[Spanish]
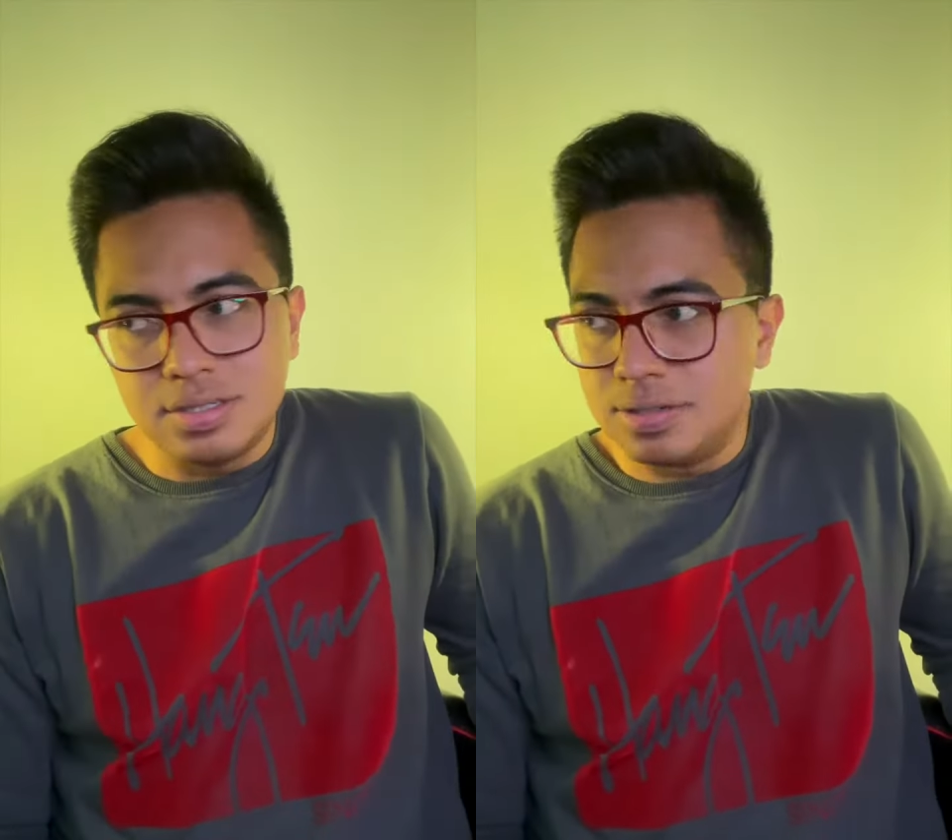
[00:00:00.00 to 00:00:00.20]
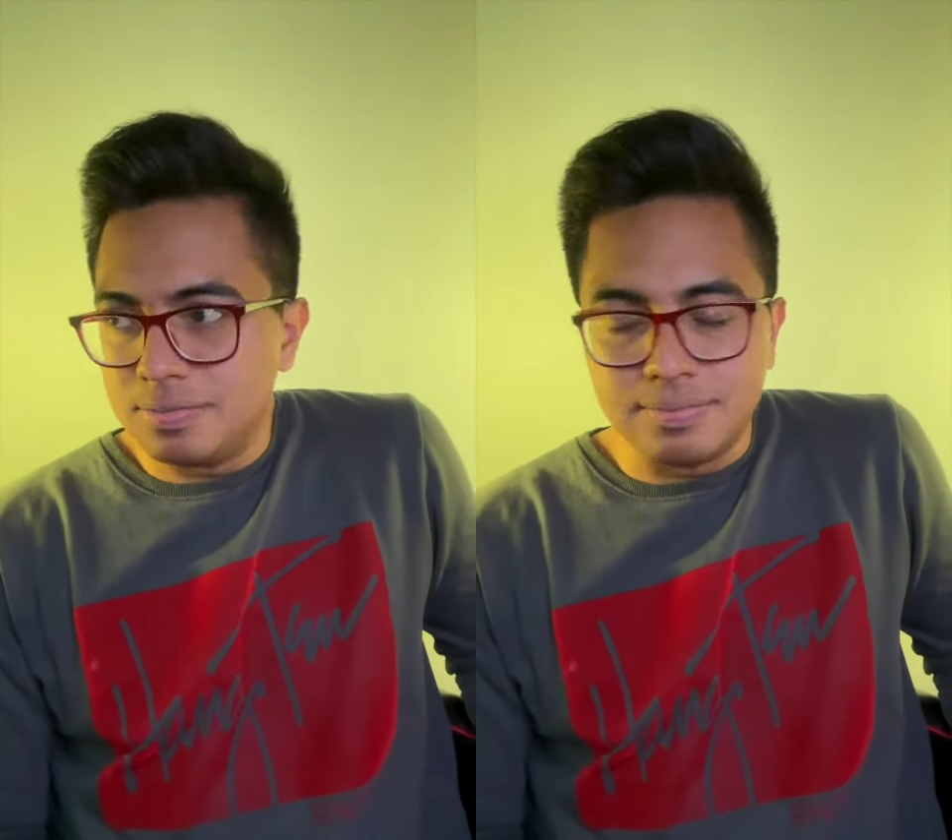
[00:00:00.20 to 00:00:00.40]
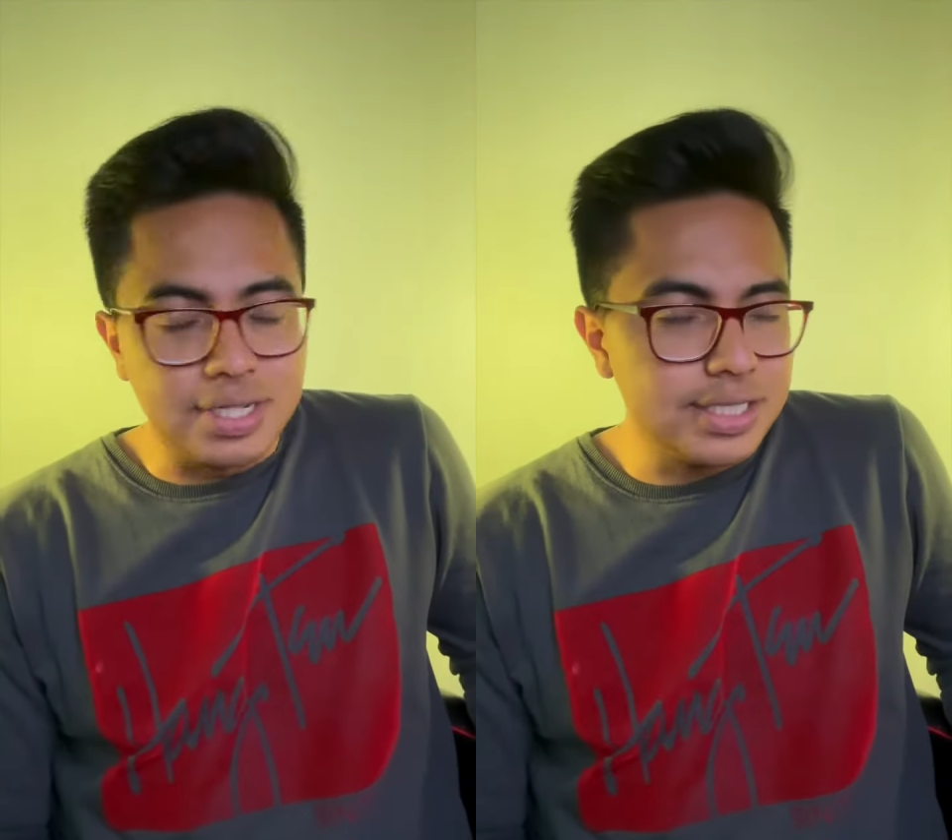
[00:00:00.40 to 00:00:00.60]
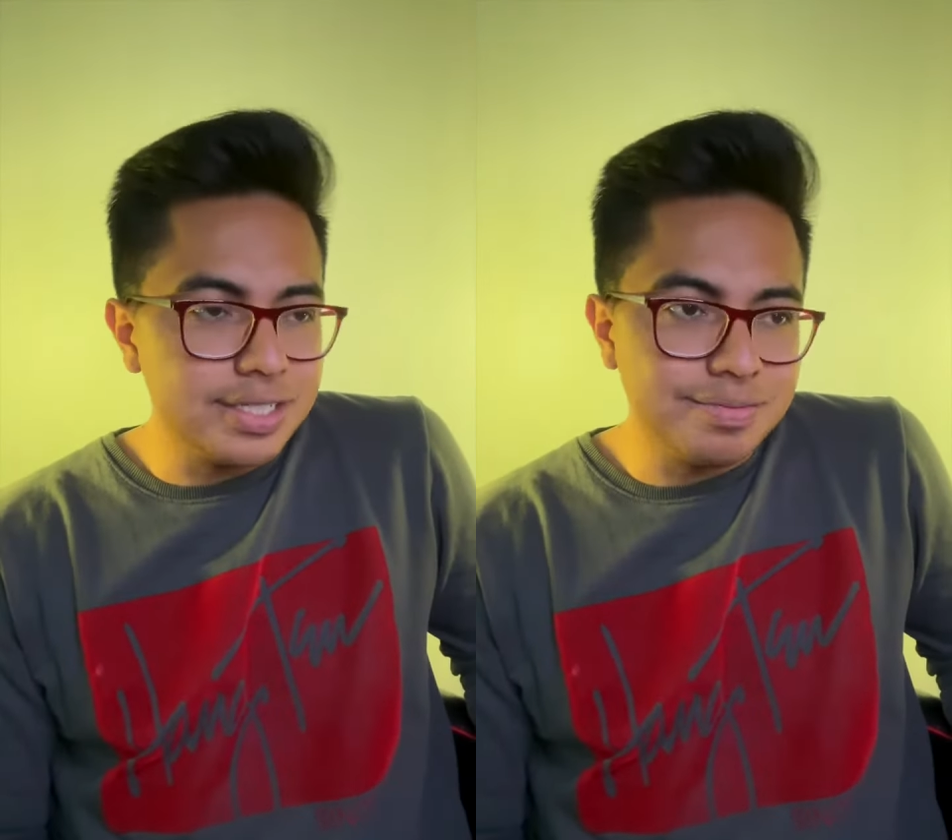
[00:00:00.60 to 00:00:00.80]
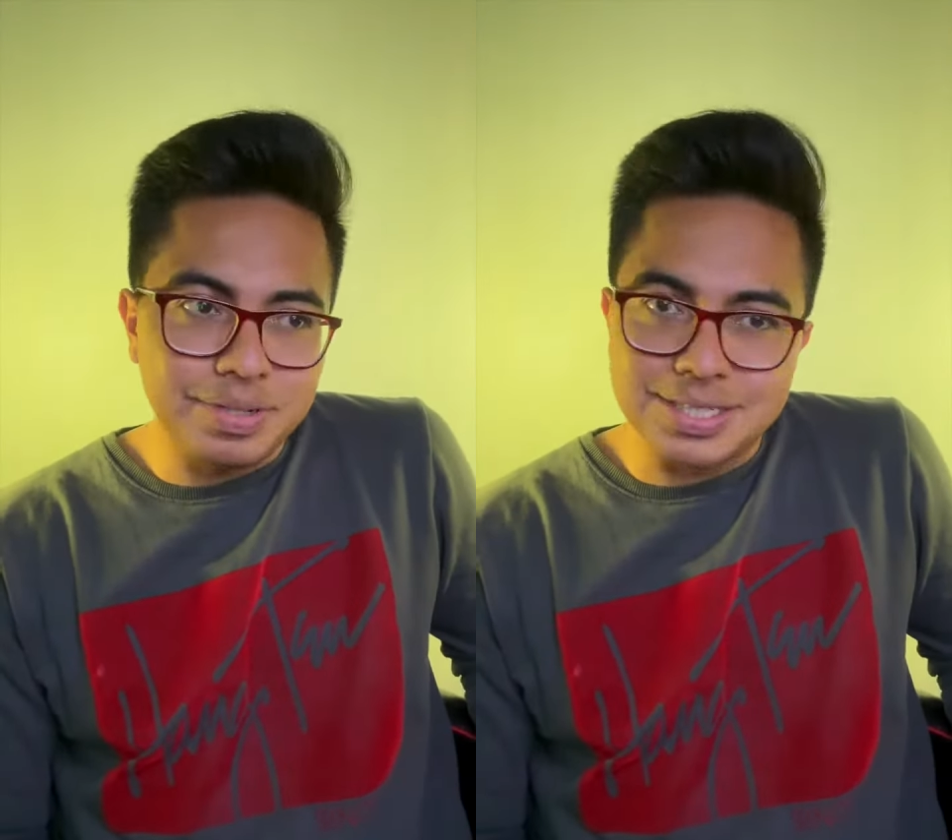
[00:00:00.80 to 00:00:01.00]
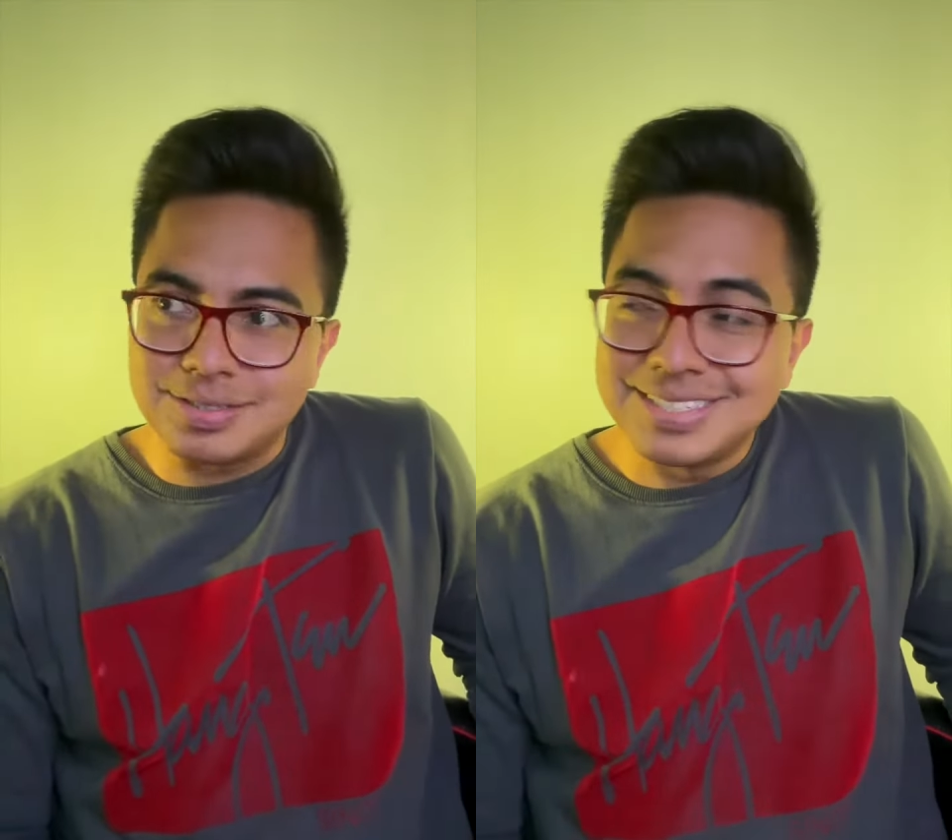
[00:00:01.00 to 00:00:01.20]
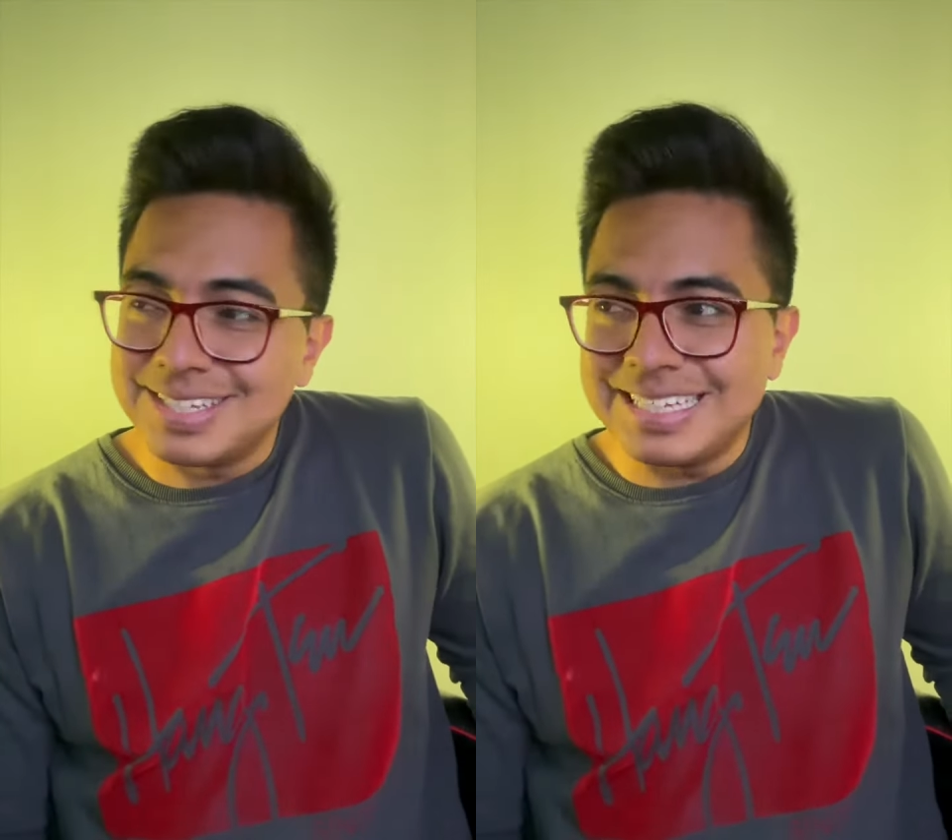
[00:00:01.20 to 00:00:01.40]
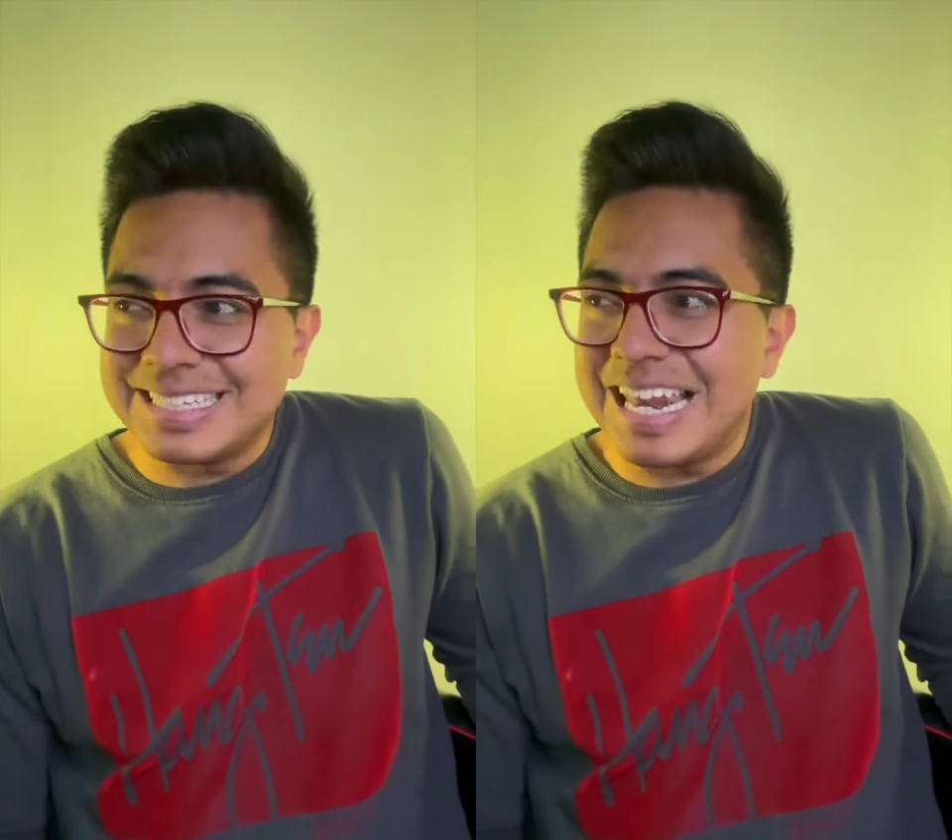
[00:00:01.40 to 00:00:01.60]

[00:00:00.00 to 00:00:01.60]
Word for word: es el pastor. Que,